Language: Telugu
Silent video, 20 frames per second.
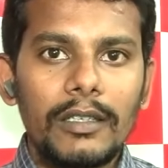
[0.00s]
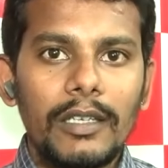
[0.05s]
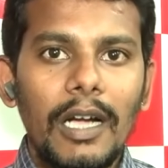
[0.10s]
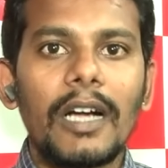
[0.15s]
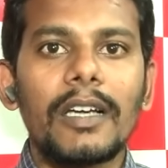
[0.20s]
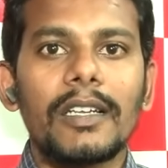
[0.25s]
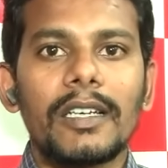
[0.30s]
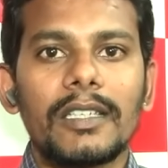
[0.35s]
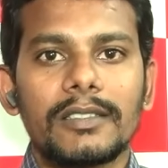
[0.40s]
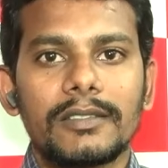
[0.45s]

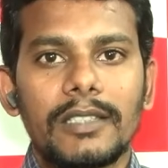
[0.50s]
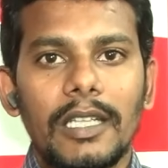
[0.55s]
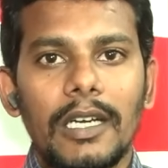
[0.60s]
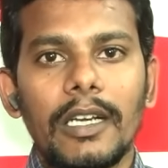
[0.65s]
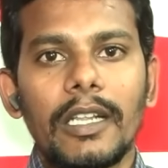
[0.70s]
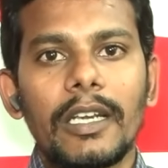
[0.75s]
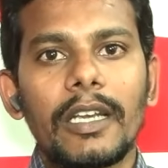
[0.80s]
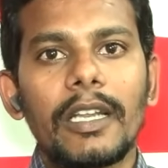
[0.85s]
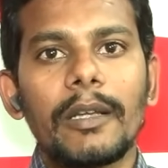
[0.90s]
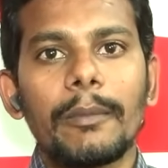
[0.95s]
కాంగ్రెస్ తన
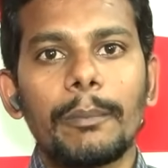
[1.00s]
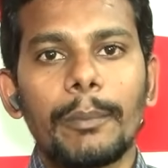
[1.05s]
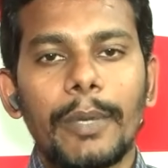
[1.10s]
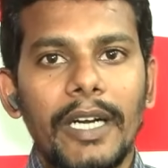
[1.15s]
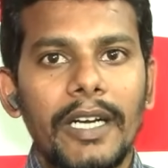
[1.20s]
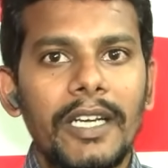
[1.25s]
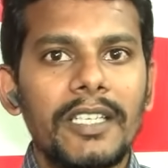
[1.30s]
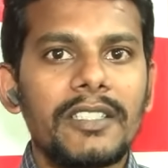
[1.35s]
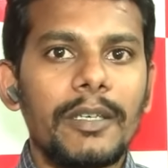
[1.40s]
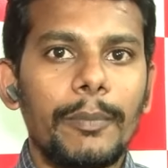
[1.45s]
నిర్ణయం
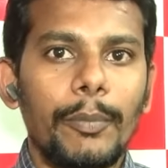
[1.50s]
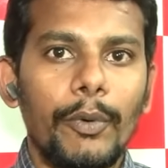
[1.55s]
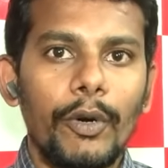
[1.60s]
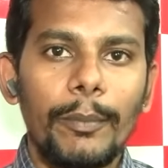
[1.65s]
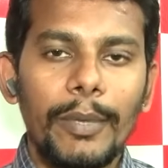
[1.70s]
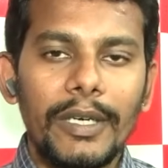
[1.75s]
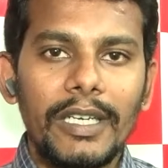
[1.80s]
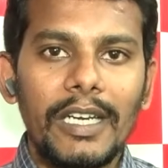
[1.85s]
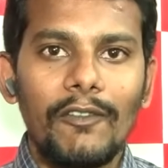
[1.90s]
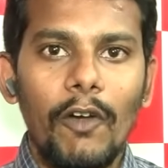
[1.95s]

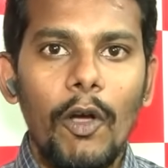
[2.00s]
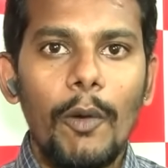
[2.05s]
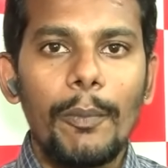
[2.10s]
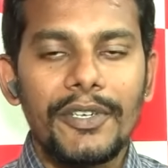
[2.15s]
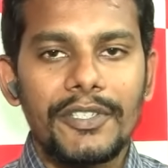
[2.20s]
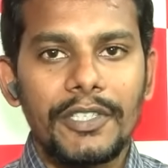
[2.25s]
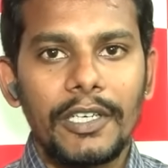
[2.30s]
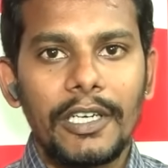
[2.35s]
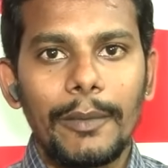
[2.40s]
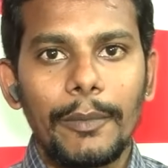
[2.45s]
ప్రకటించకపోవడం పట్ల
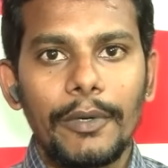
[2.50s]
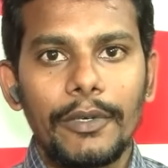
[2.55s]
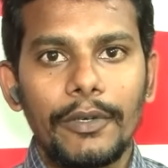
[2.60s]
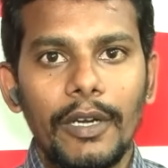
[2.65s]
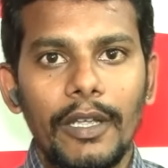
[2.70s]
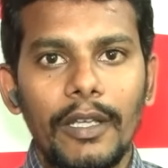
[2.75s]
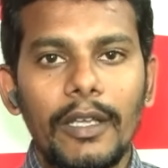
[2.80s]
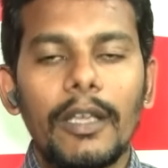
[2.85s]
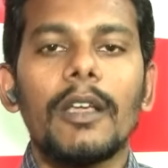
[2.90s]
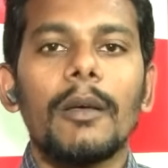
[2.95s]
వామపక్షాలు
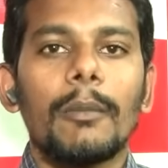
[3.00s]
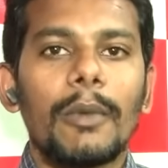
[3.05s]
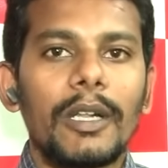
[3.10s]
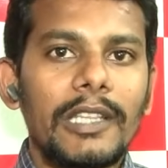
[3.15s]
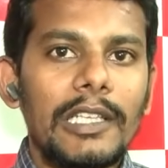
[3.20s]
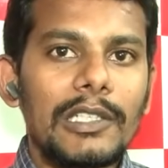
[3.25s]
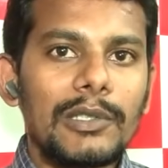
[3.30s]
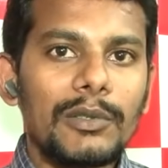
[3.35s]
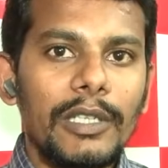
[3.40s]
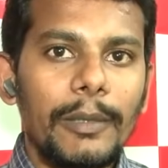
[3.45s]
ఏమంటున్నాయి మనం
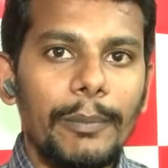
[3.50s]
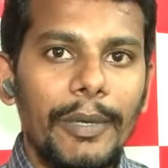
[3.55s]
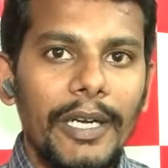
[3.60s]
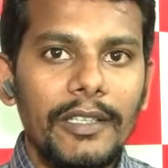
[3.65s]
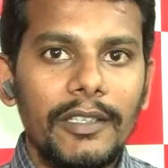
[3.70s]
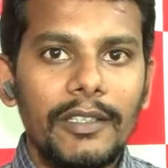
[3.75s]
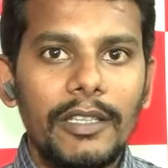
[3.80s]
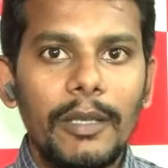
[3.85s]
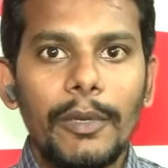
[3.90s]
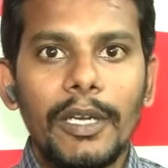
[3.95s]
తెలుసుకునే
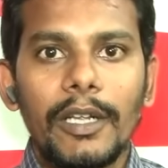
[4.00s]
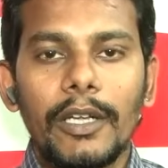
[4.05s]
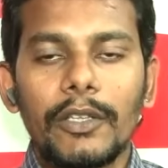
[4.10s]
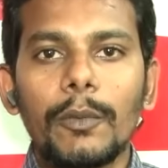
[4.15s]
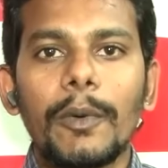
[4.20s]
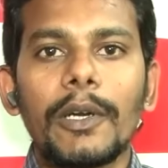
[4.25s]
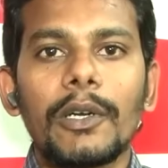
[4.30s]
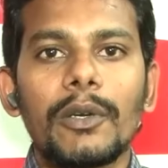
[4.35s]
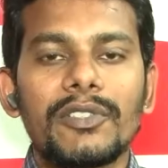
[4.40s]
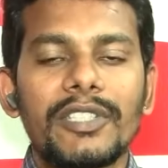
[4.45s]
ప్రయత్నం ఇద్దాం మనకు
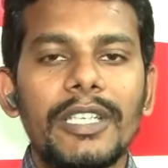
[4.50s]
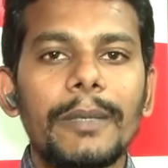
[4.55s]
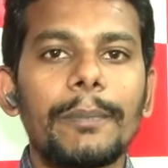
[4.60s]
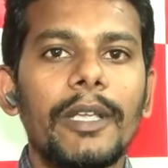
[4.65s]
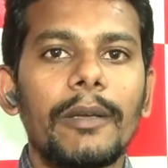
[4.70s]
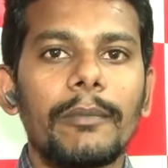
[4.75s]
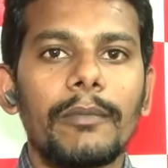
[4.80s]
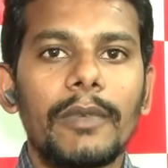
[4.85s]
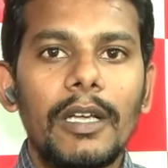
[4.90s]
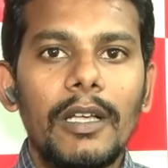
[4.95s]
అందుబాటులో
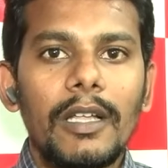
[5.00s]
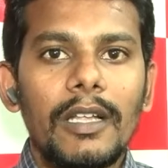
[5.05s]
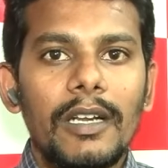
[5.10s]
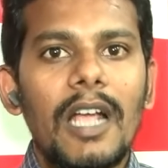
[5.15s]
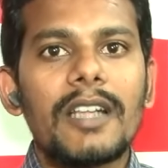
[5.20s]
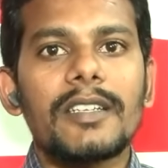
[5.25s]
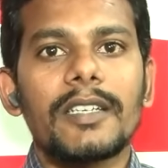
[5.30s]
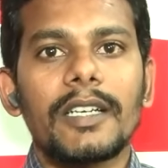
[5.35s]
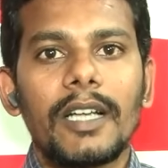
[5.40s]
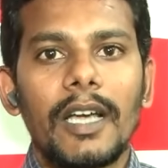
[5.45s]
సీపీఎం
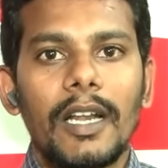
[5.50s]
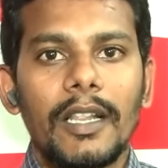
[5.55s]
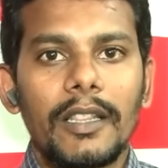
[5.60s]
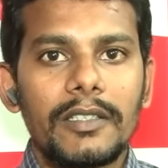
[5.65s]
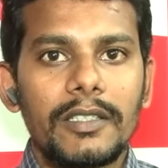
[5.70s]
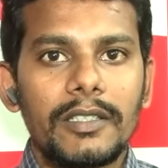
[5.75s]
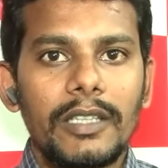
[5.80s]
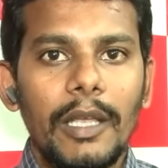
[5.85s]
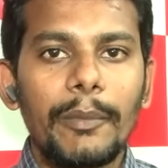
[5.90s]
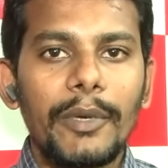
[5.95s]
రాష్ట్ర
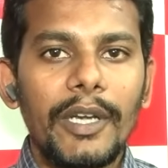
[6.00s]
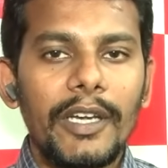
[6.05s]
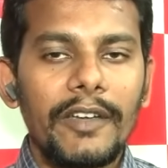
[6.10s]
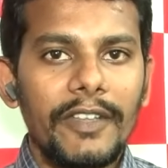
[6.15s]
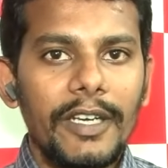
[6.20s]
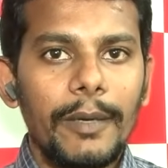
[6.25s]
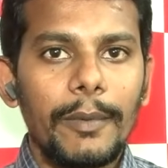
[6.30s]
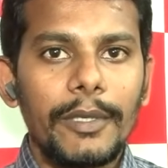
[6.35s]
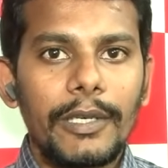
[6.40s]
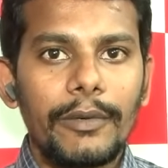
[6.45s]
కార్యదర్శి తమ్మినేని
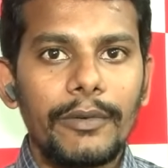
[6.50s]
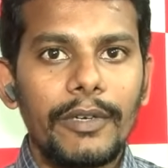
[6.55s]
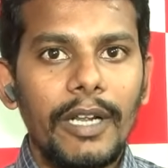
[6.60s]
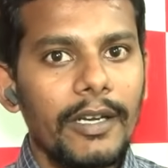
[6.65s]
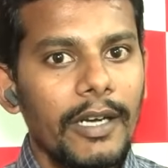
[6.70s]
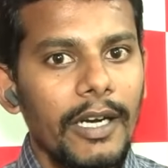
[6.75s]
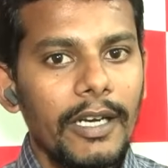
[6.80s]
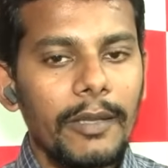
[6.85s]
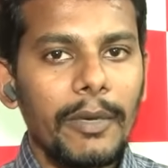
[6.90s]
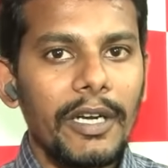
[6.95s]

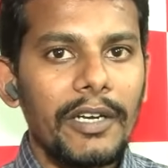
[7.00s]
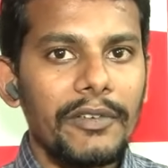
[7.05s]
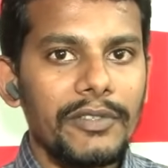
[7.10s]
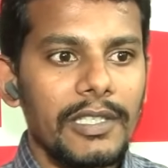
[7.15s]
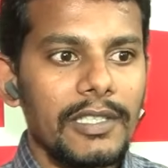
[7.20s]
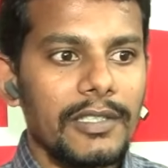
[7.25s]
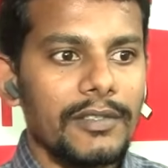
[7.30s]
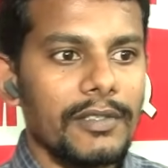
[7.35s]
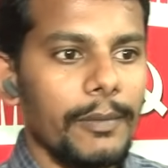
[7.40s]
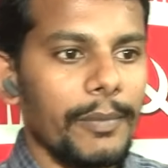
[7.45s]
వీరభద్రనారాయణ అడిగి మరి
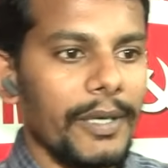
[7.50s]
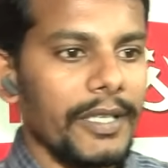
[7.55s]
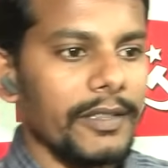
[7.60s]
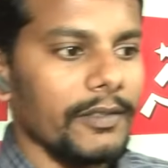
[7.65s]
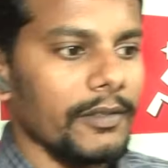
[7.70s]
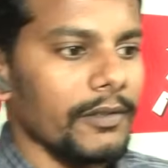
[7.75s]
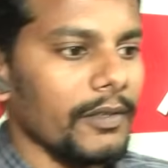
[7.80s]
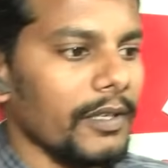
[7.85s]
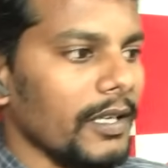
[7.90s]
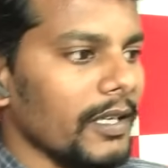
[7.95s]
నిమిషాలు తెలుసుకునే
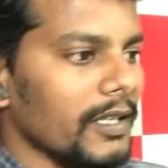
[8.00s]
ప్రయత్నం